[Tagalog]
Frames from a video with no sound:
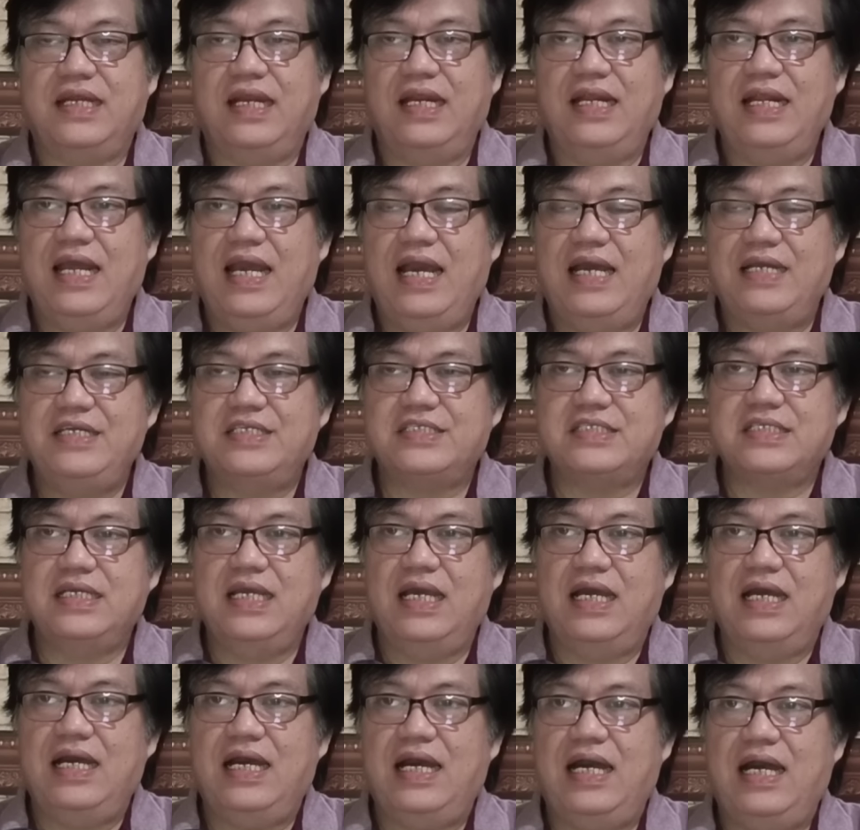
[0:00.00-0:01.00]
Trillanes
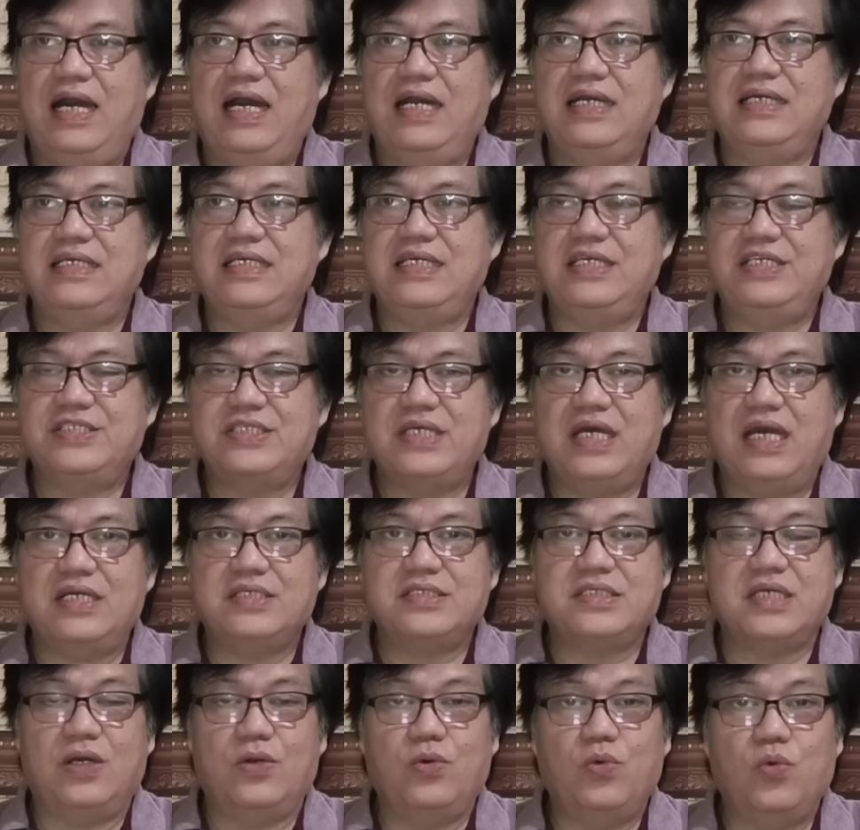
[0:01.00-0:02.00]
nga ang isa
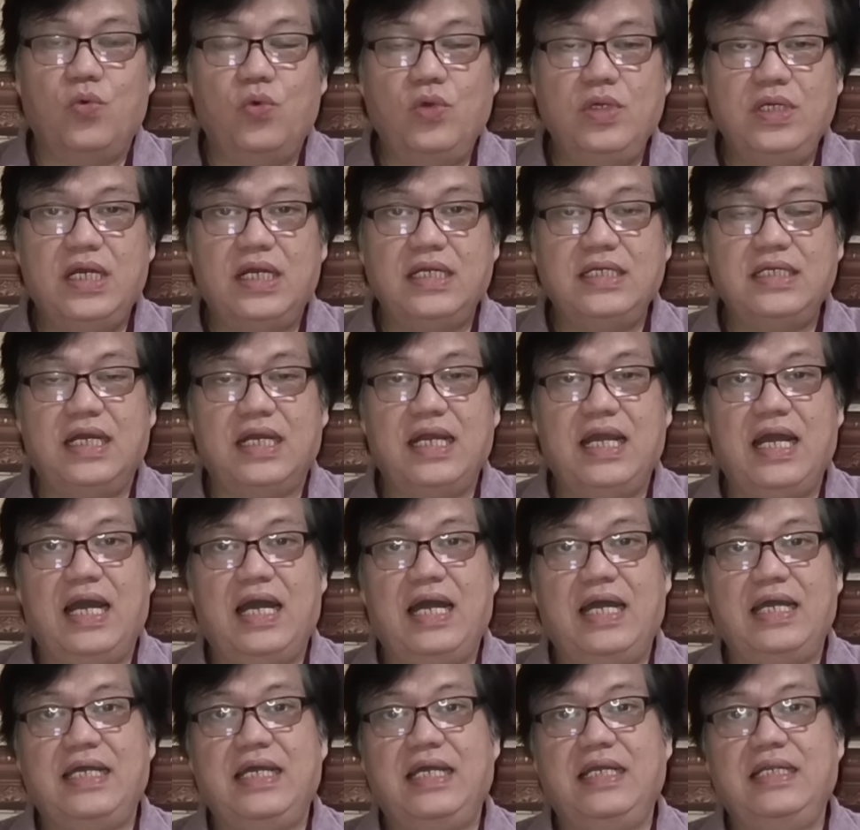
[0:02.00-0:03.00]
sa unang
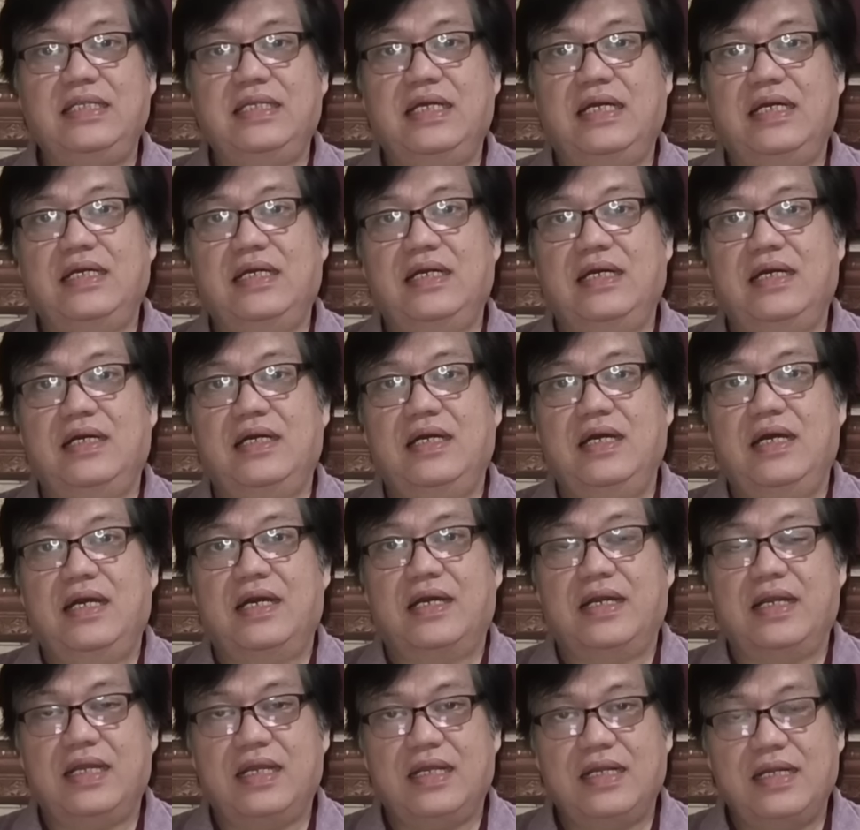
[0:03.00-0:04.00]
naghain ng uh,
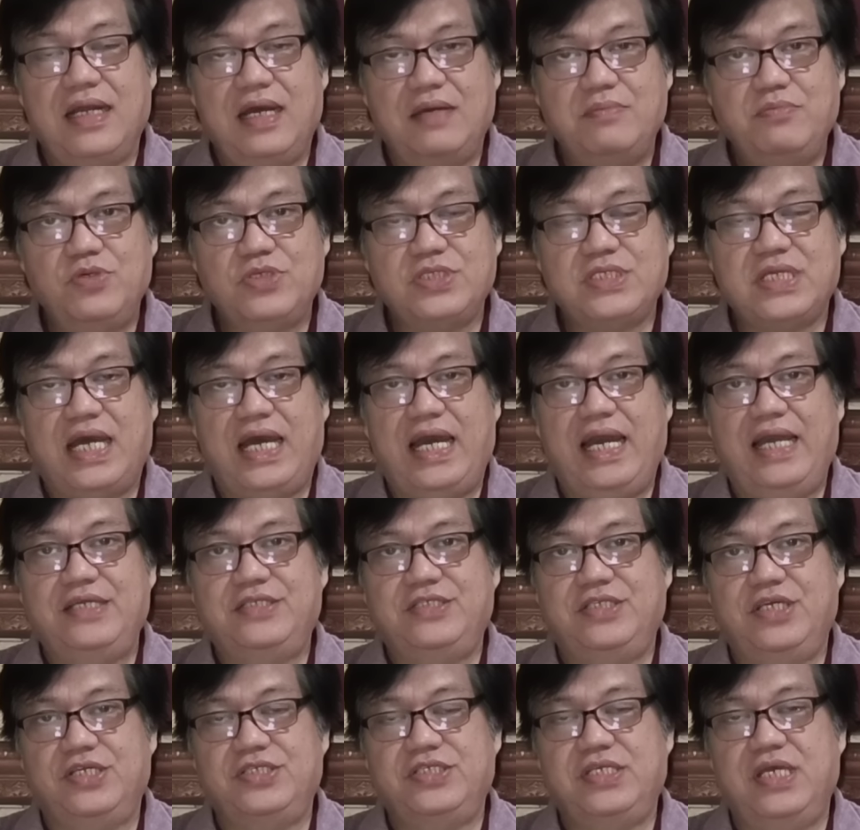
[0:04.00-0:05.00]
reklamo sa
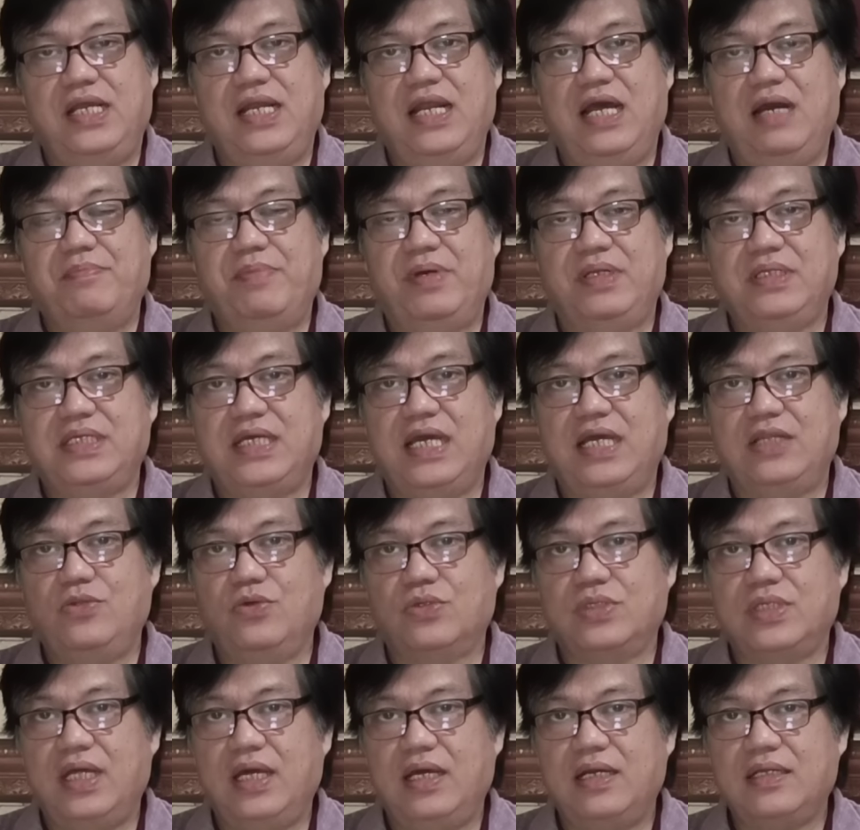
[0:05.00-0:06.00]
ICC laban kay
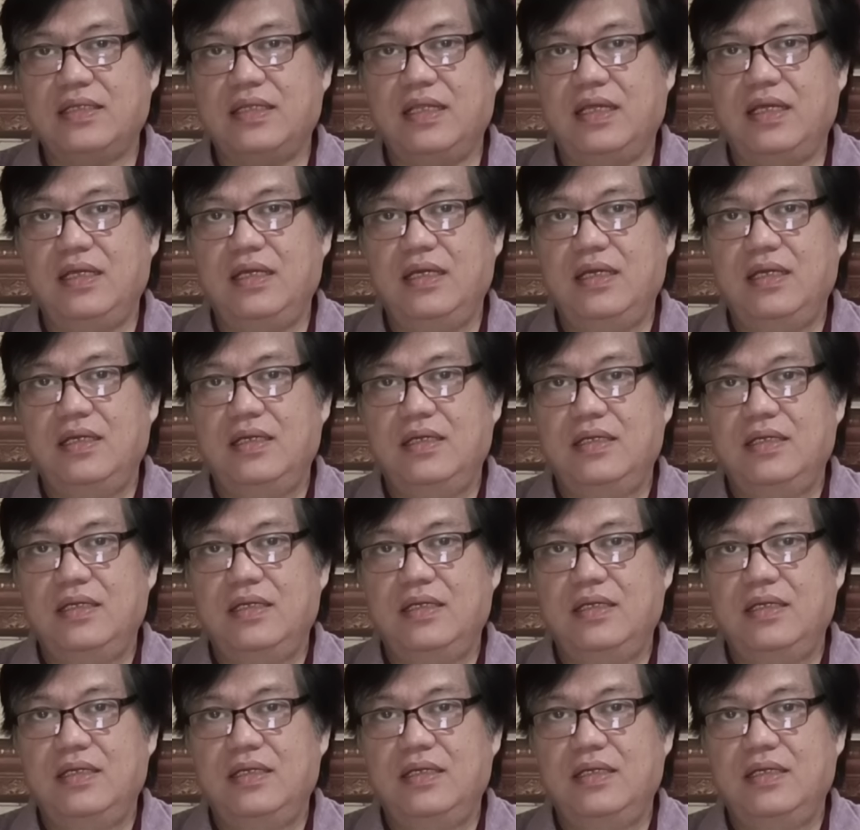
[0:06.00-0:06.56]
Duterte,